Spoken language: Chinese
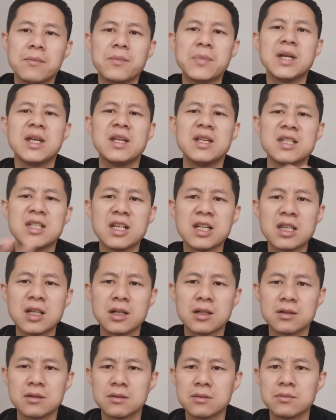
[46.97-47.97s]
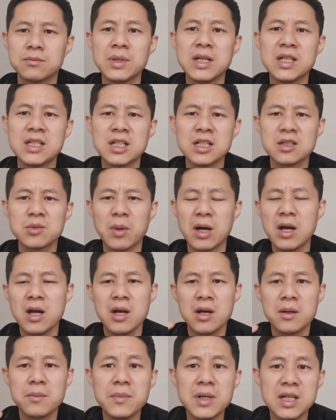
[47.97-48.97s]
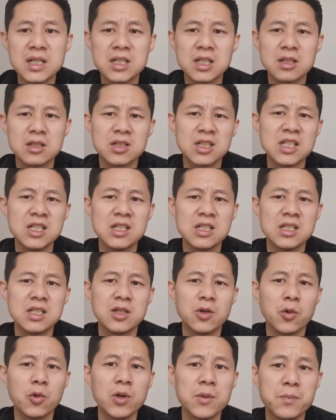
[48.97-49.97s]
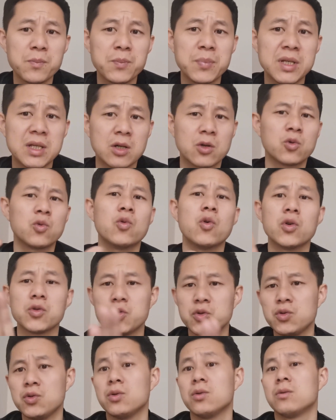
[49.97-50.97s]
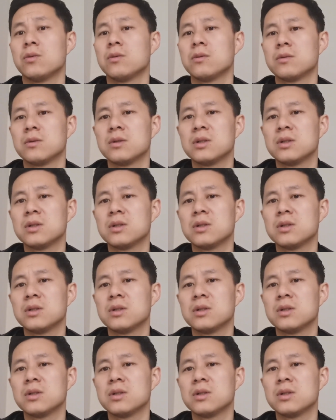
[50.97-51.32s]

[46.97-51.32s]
每天的每天什么每天的信息会比过去